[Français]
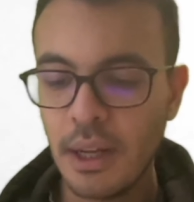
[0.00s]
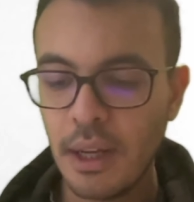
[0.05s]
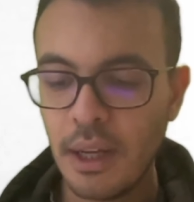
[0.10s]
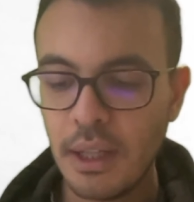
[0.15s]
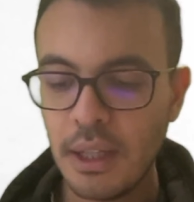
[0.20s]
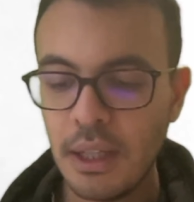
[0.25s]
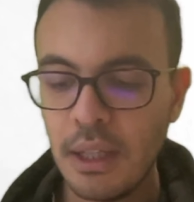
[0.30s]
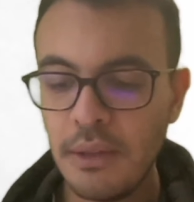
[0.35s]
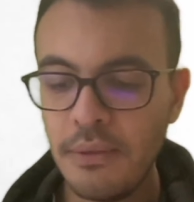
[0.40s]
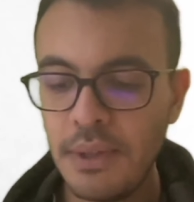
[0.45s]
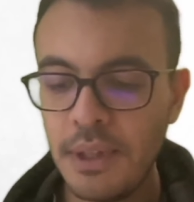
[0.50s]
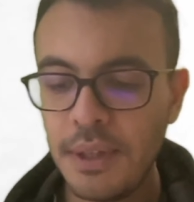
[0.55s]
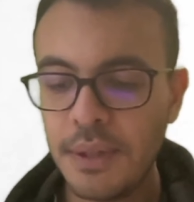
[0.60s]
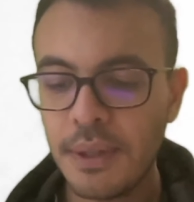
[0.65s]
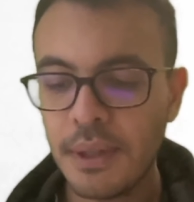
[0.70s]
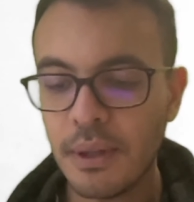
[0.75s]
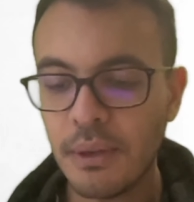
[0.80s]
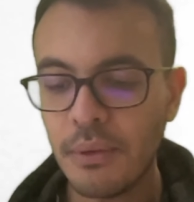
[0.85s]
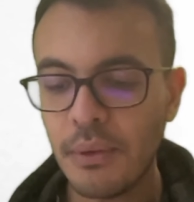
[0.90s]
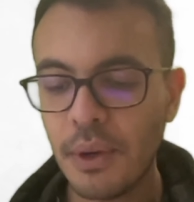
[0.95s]

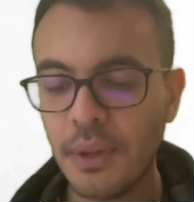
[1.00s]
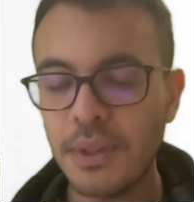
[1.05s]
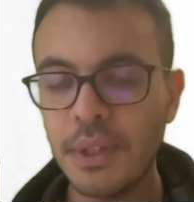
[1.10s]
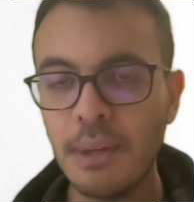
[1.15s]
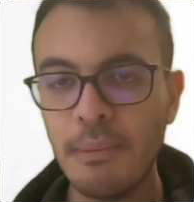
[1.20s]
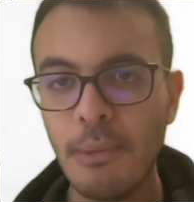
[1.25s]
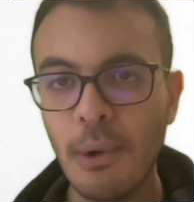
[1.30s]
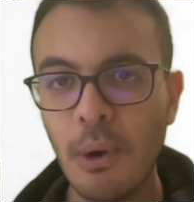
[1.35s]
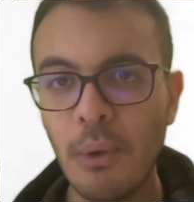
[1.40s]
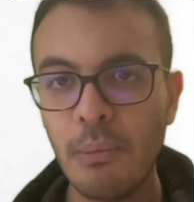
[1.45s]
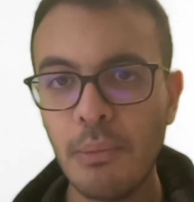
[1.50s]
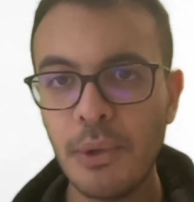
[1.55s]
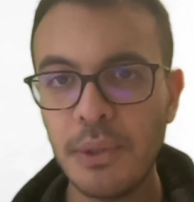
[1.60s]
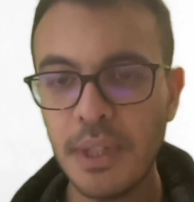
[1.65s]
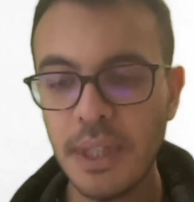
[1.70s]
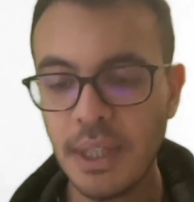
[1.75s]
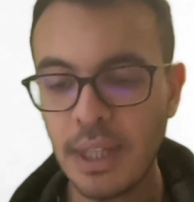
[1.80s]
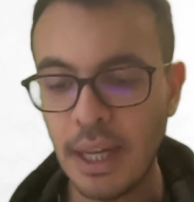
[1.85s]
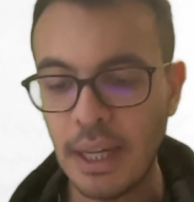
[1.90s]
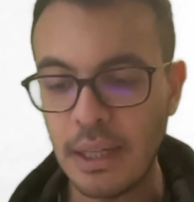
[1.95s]
divise forcément
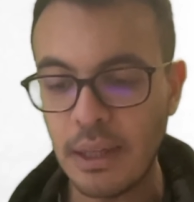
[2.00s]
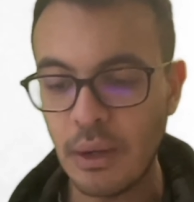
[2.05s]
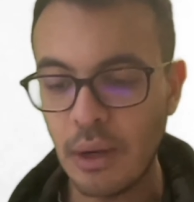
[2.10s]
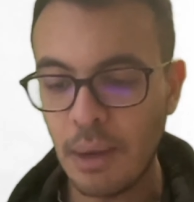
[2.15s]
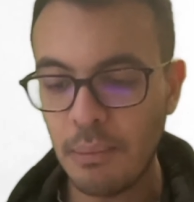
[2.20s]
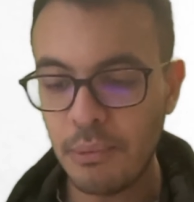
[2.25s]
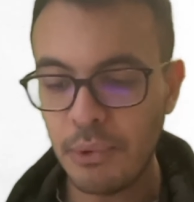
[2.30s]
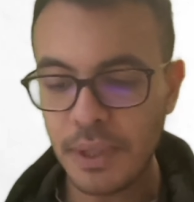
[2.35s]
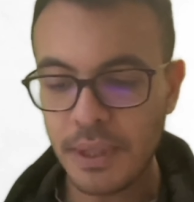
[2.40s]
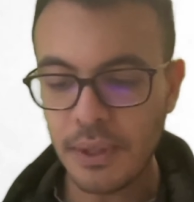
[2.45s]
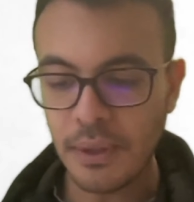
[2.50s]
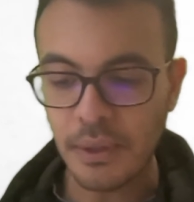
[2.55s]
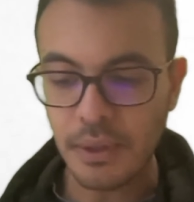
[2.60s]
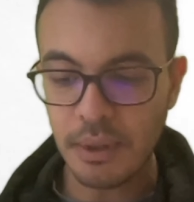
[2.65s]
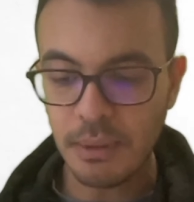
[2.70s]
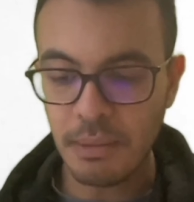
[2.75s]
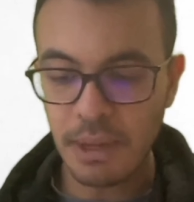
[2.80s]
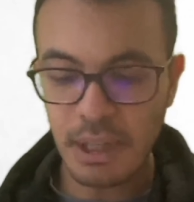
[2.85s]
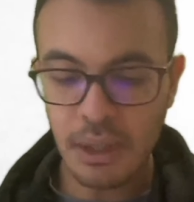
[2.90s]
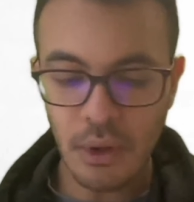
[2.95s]
petit m la
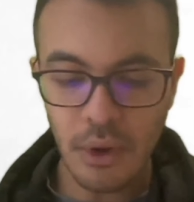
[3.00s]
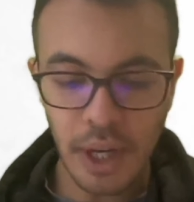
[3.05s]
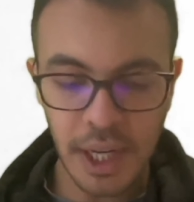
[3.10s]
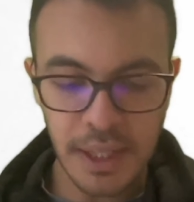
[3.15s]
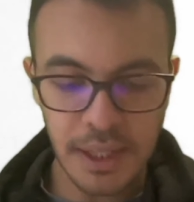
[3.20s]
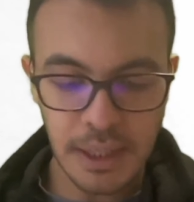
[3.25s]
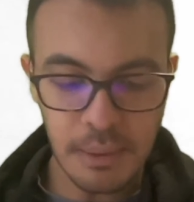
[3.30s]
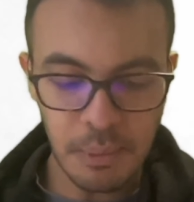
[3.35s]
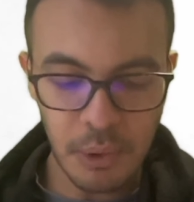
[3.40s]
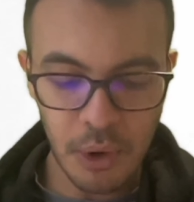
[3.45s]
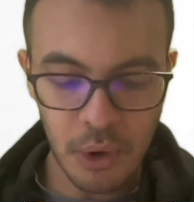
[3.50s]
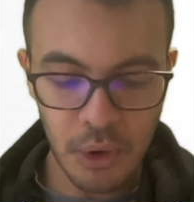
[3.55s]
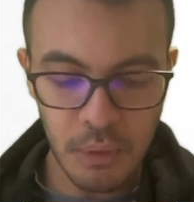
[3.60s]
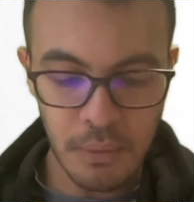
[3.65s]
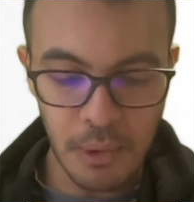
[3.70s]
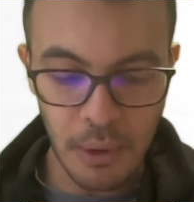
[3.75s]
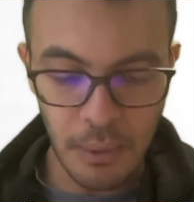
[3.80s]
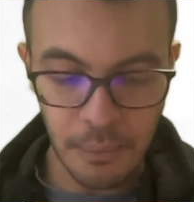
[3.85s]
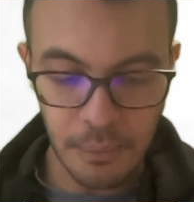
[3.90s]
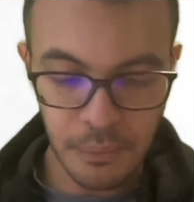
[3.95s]
puissance. Maintenant,
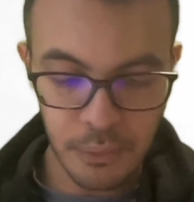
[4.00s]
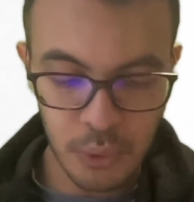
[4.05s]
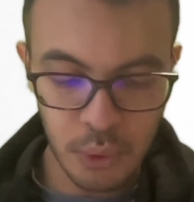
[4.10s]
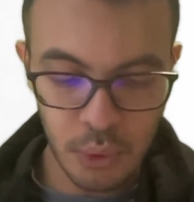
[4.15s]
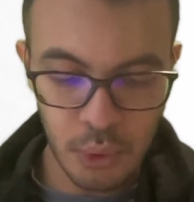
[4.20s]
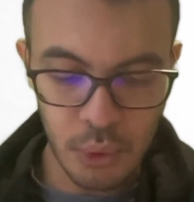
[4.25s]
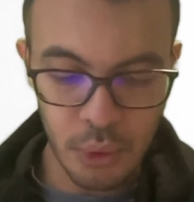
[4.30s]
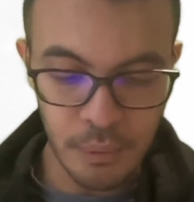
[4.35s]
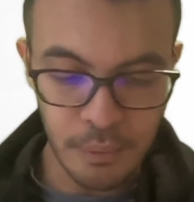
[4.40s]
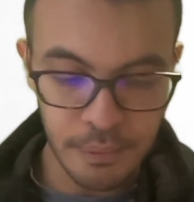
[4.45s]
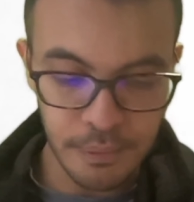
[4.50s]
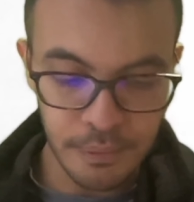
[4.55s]
réciproquement, 2.